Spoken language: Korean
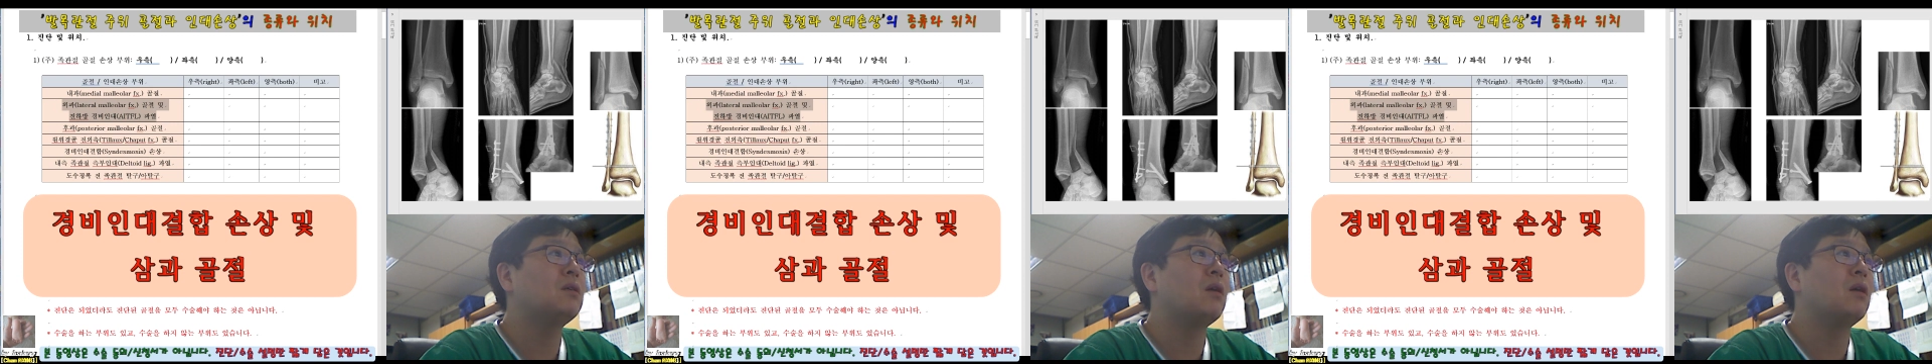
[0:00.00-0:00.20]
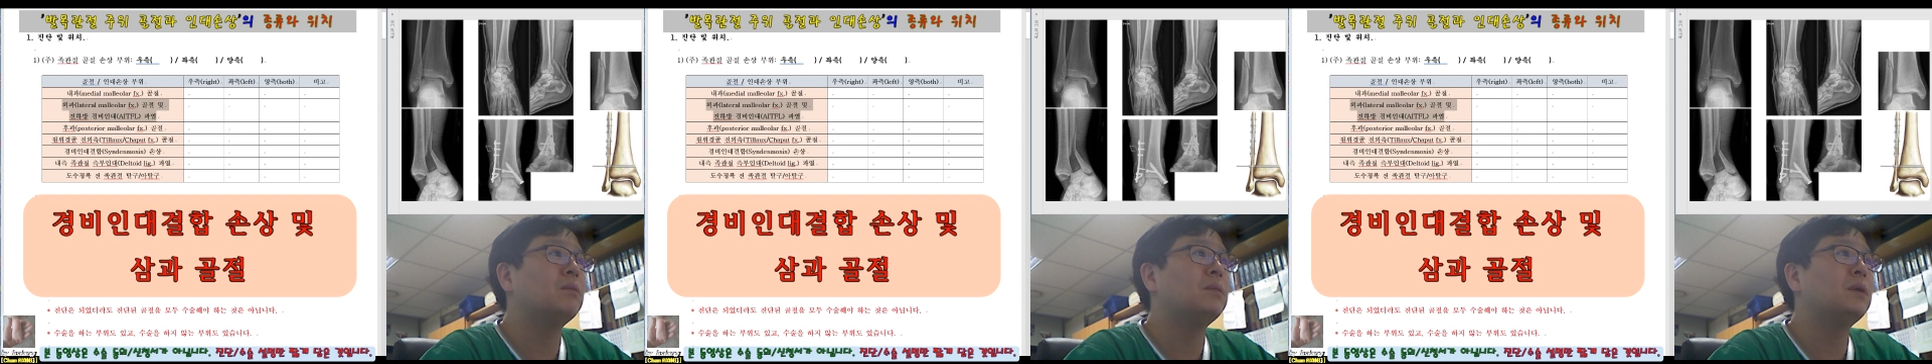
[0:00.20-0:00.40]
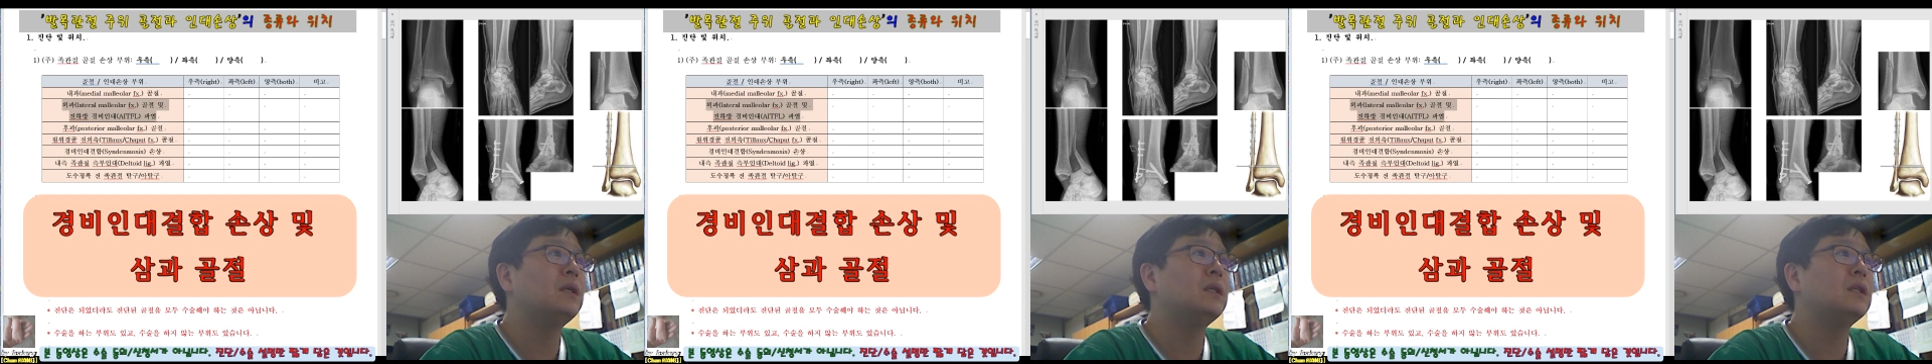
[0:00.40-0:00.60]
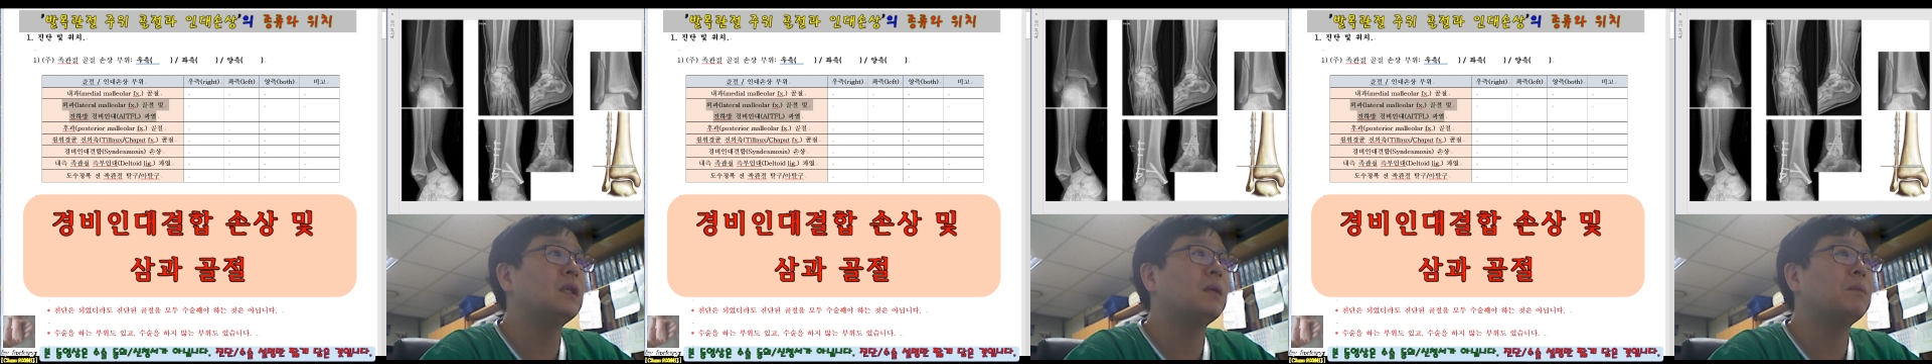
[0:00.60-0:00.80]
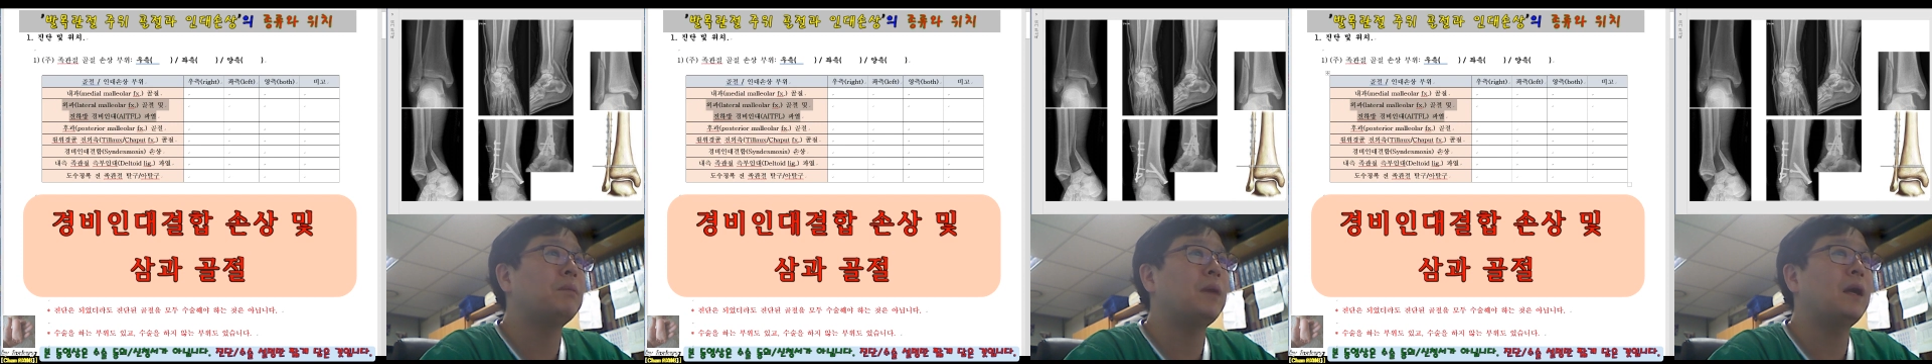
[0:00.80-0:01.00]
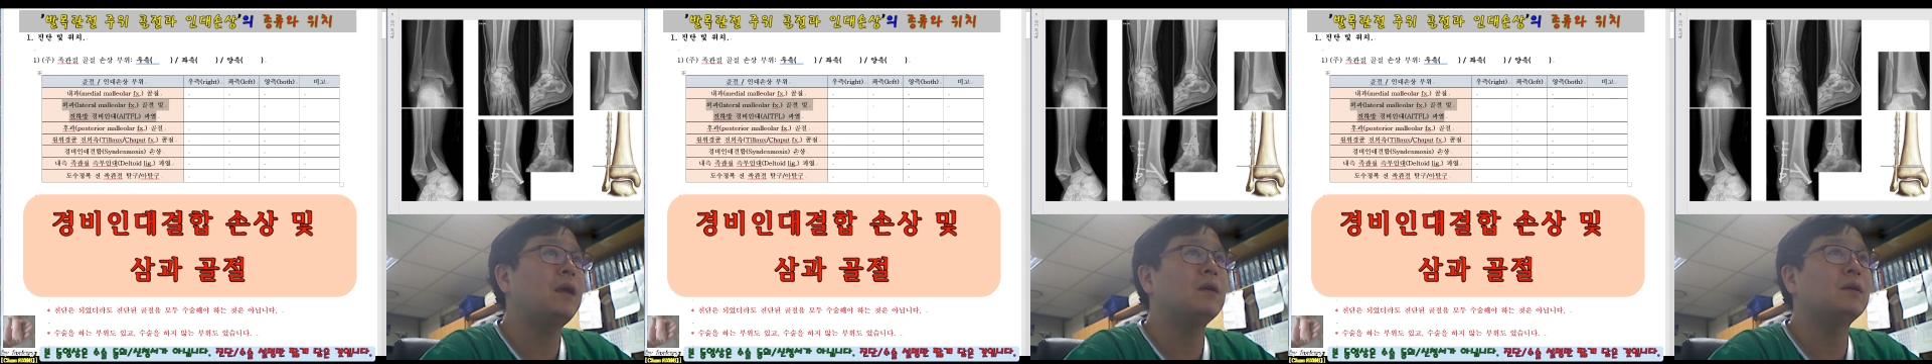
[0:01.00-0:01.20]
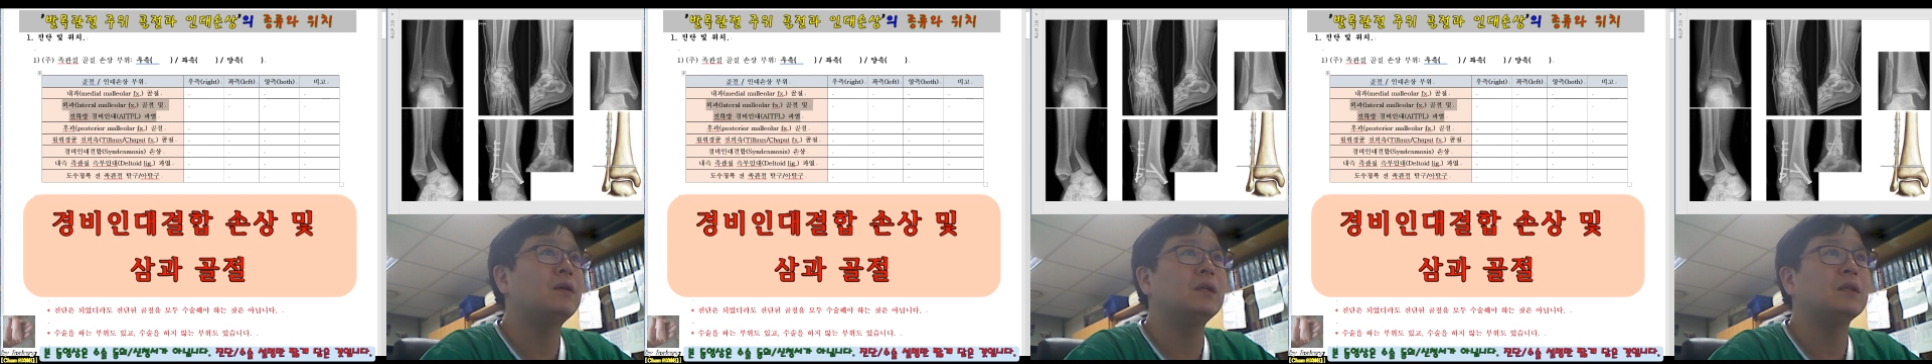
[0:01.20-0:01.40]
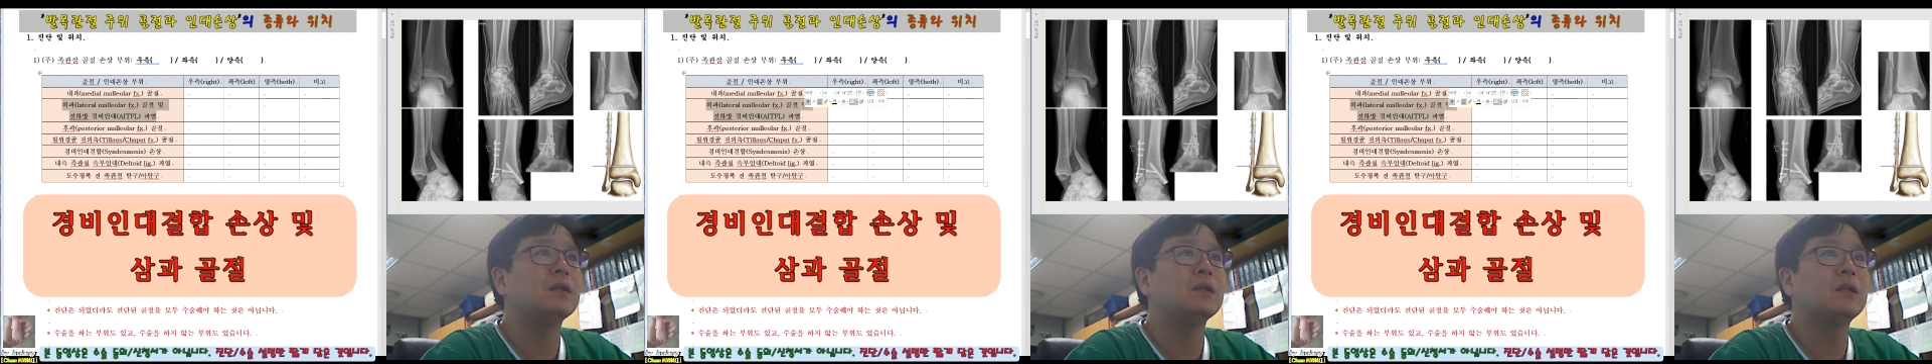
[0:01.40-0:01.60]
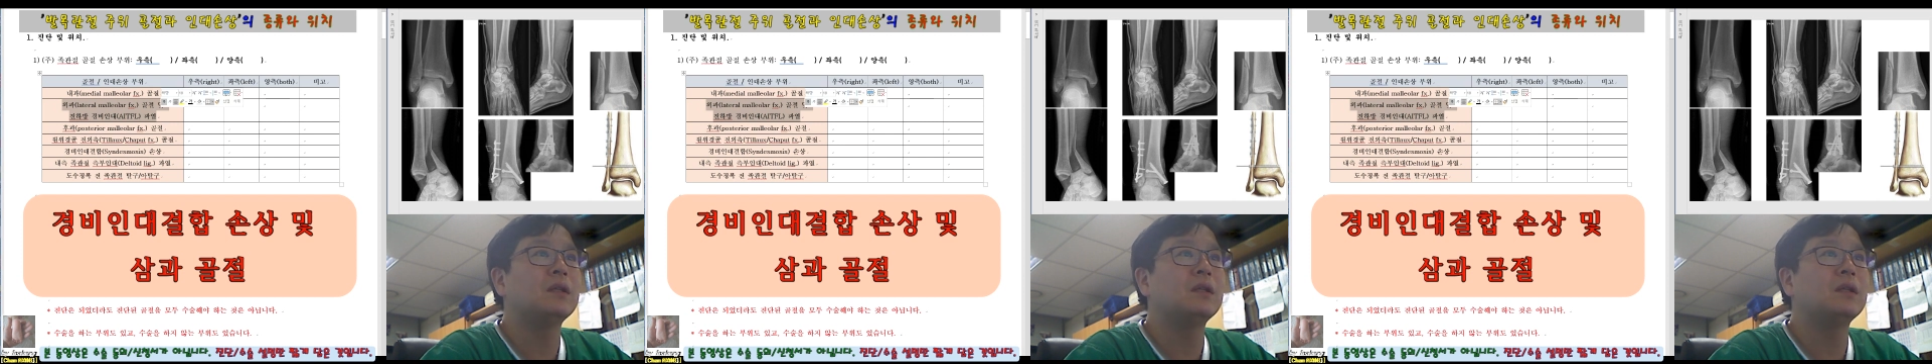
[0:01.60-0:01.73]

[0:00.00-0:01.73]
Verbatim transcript: 경비인대 파열은